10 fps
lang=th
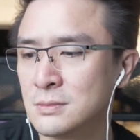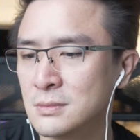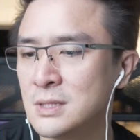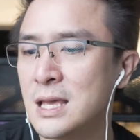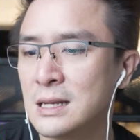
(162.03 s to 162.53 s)

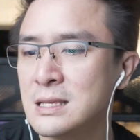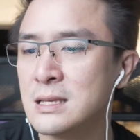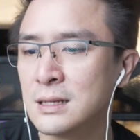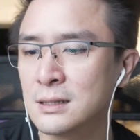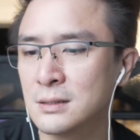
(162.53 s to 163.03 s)
เดลี่
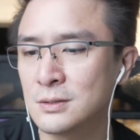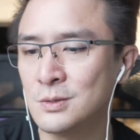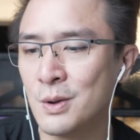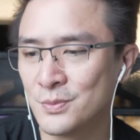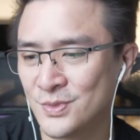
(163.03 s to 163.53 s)
นะคื
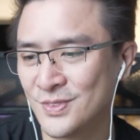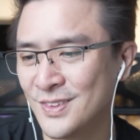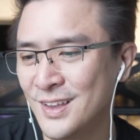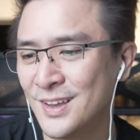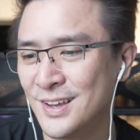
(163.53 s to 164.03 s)
อแบบ
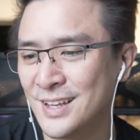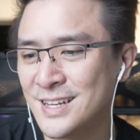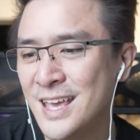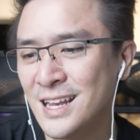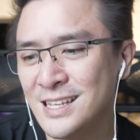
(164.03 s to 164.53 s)

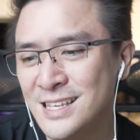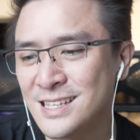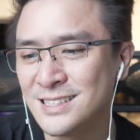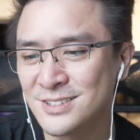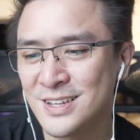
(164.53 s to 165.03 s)
เดลี่
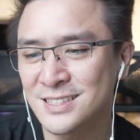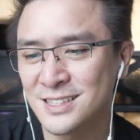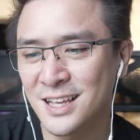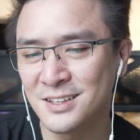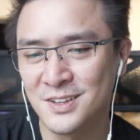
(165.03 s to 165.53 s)
อินเทรส
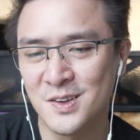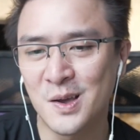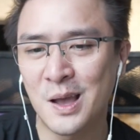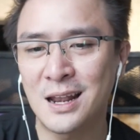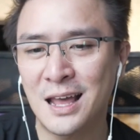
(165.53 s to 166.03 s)
นะ
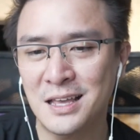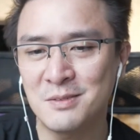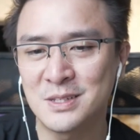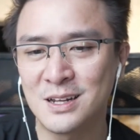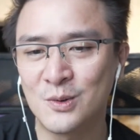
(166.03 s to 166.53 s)
อะไร
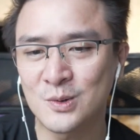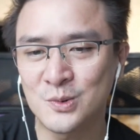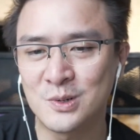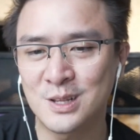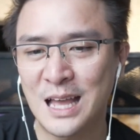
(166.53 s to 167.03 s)
มันจะลง
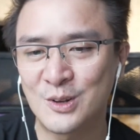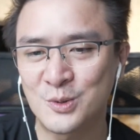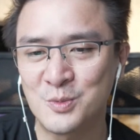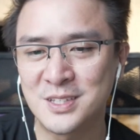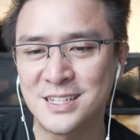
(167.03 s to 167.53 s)
ทุน การลง
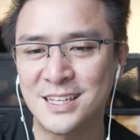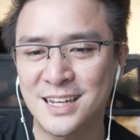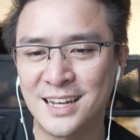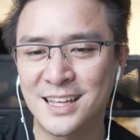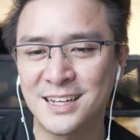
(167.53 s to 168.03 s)
ทุนจะดีข
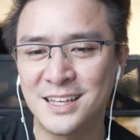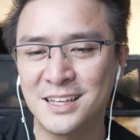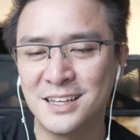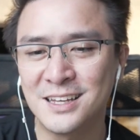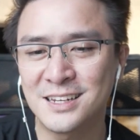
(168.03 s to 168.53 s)
นาดนั้นนะ
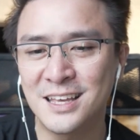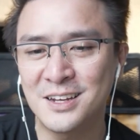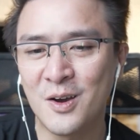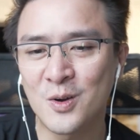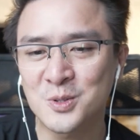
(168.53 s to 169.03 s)
ได้
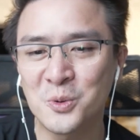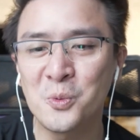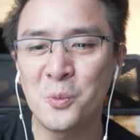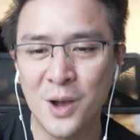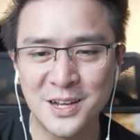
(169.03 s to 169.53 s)
ดอกทุก
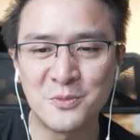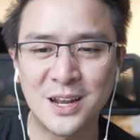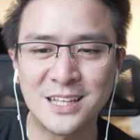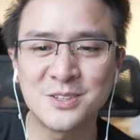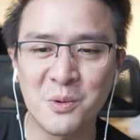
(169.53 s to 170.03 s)
วันวั
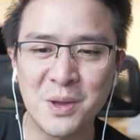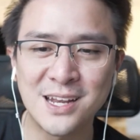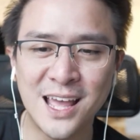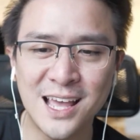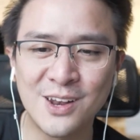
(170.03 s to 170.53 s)
นละสองพัน
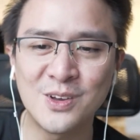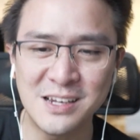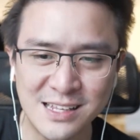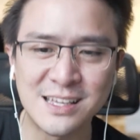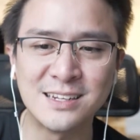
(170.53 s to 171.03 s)
ห้าร้อย
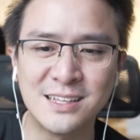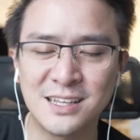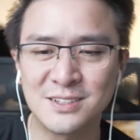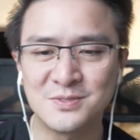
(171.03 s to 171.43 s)
เหรียญนนะ